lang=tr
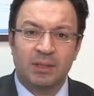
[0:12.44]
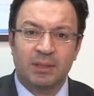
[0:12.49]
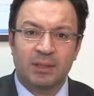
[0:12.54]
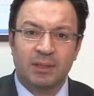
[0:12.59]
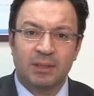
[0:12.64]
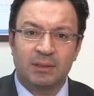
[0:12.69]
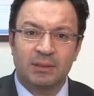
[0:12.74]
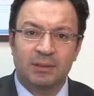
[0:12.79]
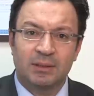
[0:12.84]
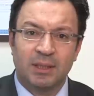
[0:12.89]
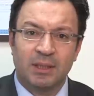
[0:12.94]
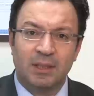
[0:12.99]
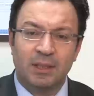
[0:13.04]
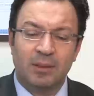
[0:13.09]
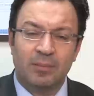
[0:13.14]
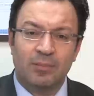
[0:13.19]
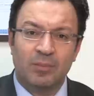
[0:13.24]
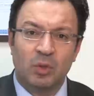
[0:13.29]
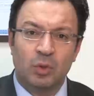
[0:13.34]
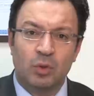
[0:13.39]

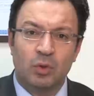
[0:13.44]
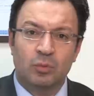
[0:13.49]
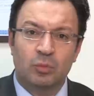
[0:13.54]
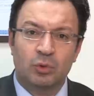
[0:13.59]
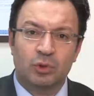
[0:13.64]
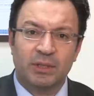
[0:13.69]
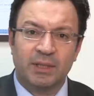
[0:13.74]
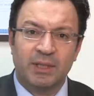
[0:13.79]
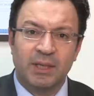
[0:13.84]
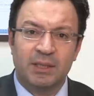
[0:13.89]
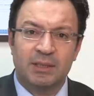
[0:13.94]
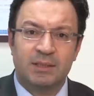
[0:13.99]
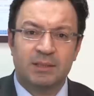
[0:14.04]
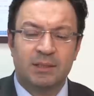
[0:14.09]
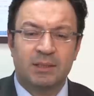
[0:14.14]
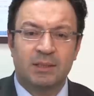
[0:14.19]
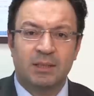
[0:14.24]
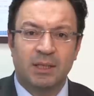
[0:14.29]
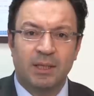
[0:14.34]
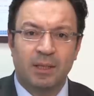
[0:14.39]
kadınlara yumurta
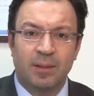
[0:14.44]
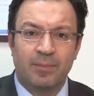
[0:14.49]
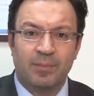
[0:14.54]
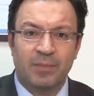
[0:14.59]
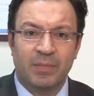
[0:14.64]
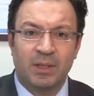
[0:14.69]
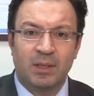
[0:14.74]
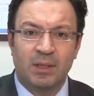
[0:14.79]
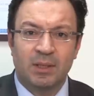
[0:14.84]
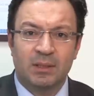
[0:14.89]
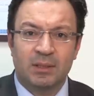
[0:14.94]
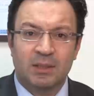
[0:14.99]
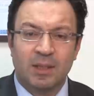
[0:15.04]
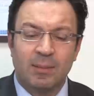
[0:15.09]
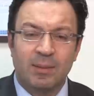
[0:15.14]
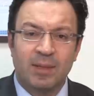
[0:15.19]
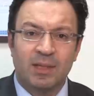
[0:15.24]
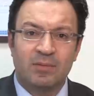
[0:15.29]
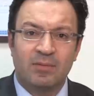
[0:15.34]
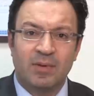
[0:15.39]
gelişsin diye
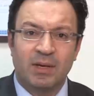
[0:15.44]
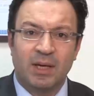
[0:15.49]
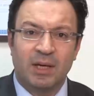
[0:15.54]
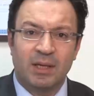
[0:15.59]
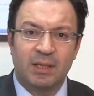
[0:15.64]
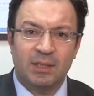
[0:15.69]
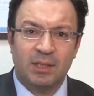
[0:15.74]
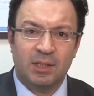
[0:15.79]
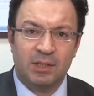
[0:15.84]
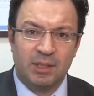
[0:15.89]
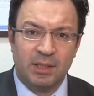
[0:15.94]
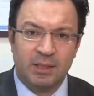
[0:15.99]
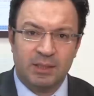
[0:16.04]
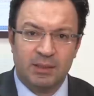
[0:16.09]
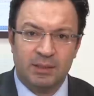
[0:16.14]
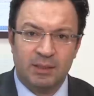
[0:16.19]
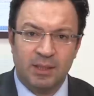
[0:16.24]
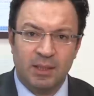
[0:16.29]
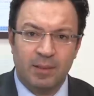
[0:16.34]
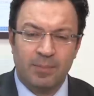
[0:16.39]
tablet veya iğne
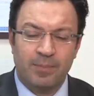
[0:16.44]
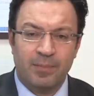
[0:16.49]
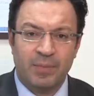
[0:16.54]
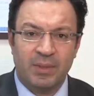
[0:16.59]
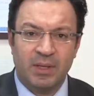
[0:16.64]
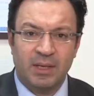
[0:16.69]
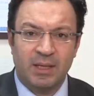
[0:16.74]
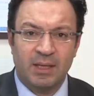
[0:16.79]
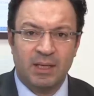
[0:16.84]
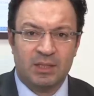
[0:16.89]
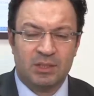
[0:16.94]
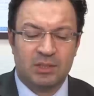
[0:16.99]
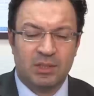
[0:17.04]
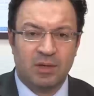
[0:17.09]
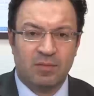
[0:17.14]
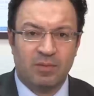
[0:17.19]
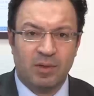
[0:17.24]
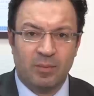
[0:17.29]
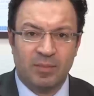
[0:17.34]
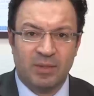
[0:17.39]
şeklinde
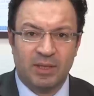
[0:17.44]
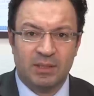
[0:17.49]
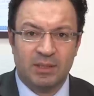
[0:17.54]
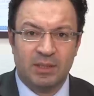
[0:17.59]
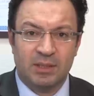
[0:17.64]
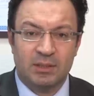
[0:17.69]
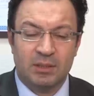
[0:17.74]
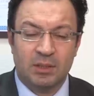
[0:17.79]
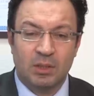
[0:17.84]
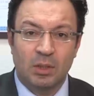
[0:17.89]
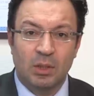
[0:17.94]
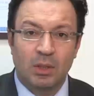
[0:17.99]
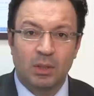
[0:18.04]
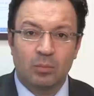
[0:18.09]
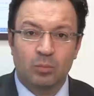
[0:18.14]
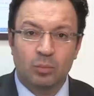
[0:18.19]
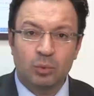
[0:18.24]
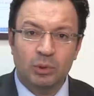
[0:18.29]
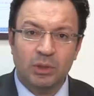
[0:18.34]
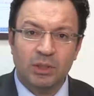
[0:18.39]
ilaçlar vermekteyiz.
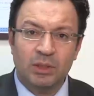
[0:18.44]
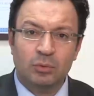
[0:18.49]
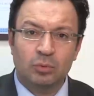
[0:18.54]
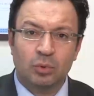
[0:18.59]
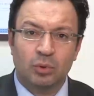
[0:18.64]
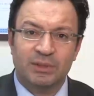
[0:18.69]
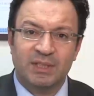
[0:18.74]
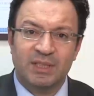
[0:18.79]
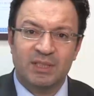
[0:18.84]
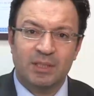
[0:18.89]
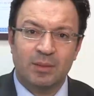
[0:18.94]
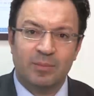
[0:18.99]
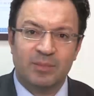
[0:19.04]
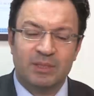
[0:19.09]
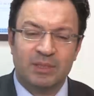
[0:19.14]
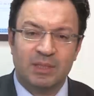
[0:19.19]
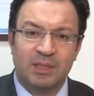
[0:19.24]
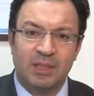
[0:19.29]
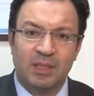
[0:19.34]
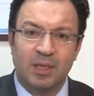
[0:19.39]
Bunların
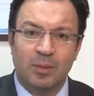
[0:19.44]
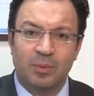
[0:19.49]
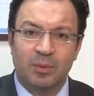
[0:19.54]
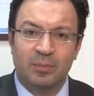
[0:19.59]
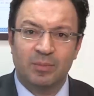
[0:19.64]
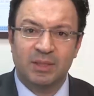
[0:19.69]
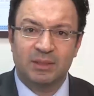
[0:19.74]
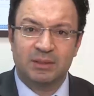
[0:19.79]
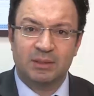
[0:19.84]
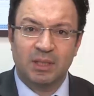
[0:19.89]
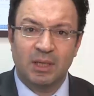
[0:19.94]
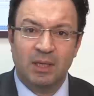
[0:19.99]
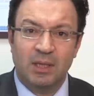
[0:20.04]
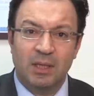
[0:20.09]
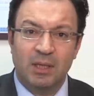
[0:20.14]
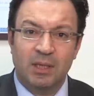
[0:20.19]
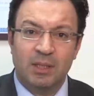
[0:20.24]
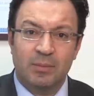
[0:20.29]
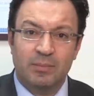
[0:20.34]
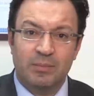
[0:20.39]
dozajlaması iyi yapılmazsa
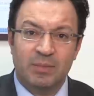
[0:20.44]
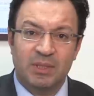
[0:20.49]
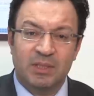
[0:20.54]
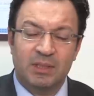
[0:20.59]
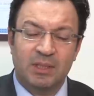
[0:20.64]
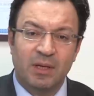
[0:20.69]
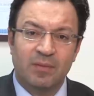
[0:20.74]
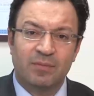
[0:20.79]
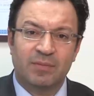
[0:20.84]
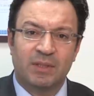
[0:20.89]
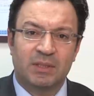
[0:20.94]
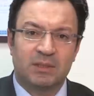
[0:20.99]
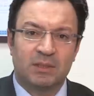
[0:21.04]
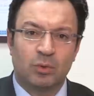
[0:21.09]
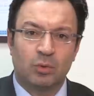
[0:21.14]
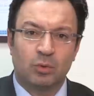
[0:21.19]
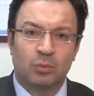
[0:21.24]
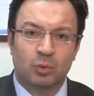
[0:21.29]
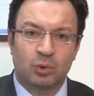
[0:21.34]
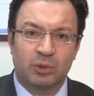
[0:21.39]
birden
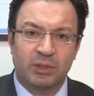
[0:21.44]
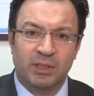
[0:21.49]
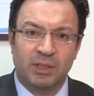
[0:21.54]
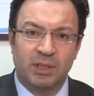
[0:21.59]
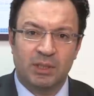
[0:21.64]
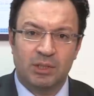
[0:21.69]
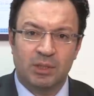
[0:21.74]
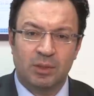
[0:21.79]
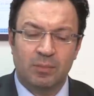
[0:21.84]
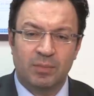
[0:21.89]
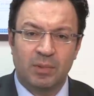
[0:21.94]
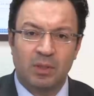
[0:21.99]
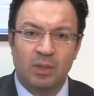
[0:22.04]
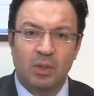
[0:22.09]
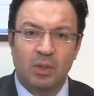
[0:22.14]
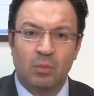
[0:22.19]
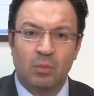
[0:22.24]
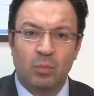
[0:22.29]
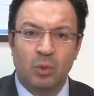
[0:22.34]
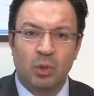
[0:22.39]
fazla yumurta gelişip
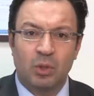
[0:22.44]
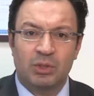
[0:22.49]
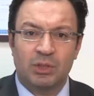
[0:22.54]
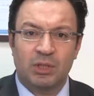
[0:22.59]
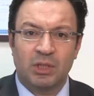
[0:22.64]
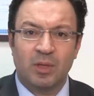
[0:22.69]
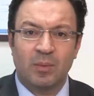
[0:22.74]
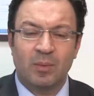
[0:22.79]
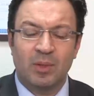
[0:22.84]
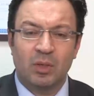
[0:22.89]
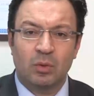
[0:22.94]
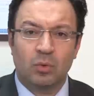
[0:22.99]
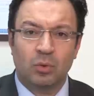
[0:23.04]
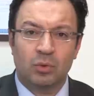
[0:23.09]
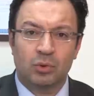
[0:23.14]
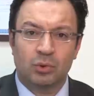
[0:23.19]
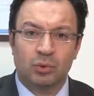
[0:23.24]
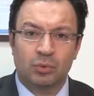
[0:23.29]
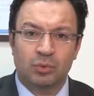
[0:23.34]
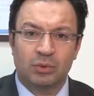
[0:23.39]
böylece gebelik
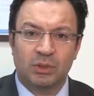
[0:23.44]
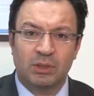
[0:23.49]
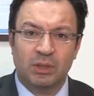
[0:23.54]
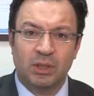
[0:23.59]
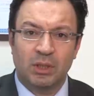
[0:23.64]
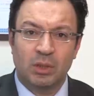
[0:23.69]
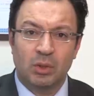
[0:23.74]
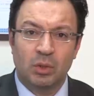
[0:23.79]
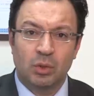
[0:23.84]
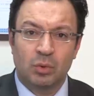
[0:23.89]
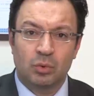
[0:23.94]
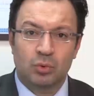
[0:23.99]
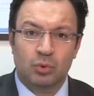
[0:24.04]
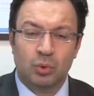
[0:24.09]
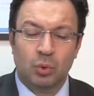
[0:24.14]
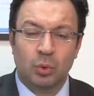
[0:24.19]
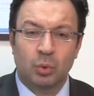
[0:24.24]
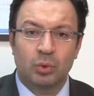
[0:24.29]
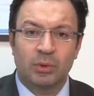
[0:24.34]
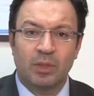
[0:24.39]
oluştuğunda da
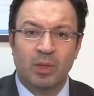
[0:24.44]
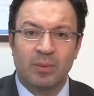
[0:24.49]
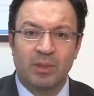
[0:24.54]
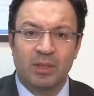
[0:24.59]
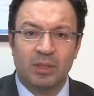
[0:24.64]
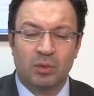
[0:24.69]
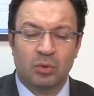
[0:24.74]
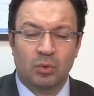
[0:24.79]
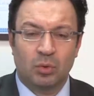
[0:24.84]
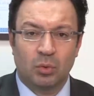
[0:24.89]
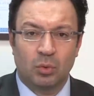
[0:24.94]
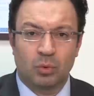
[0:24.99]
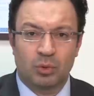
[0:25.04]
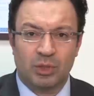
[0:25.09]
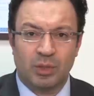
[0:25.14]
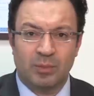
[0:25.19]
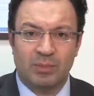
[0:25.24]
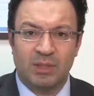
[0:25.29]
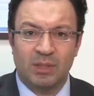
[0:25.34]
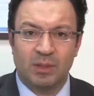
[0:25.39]
çoğul gebelik
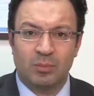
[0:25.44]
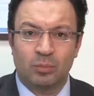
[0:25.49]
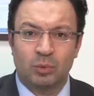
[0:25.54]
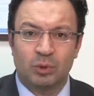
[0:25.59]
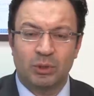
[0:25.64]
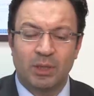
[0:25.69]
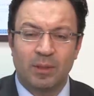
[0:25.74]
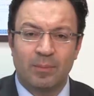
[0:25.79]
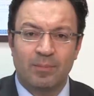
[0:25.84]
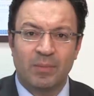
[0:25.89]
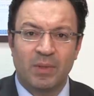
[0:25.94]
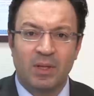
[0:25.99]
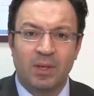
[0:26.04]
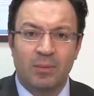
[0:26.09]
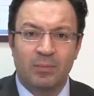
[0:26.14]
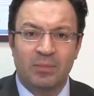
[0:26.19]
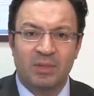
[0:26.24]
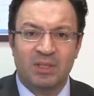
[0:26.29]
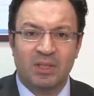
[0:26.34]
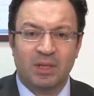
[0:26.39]
oluşabilir. Bu da
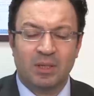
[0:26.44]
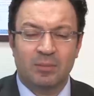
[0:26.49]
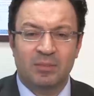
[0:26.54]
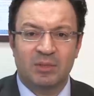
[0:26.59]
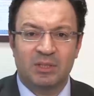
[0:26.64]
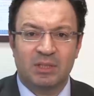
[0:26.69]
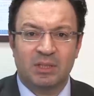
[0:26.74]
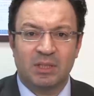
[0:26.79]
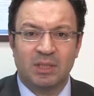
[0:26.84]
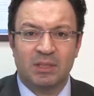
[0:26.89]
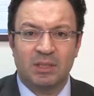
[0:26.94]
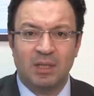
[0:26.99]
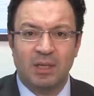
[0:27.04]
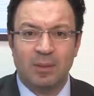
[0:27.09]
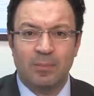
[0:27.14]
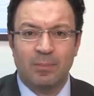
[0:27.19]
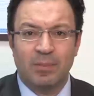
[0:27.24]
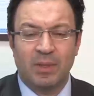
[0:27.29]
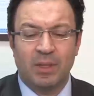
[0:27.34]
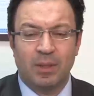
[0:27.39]
bir takım riskleri
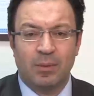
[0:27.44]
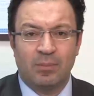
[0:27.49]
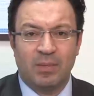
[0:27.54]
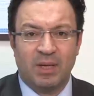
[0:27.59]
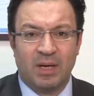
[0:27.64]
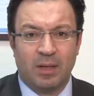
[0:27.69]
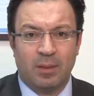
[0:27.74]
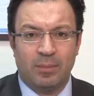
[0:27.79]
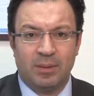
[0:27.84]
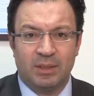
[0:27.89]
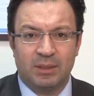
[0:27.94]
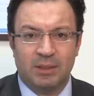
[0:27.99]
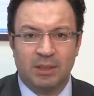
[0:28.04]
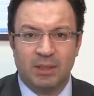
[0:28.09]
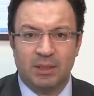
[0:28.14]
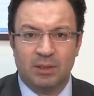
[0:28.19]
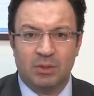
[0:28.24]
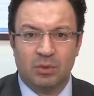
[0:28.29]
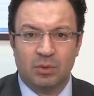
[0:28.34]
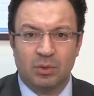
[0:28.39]
de beraberinde
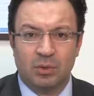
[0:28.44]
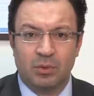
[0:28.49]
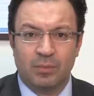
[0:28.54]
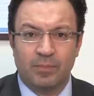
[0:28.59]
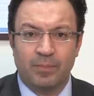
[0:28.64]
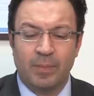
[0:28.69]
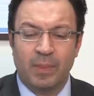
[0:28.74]
getiriyor.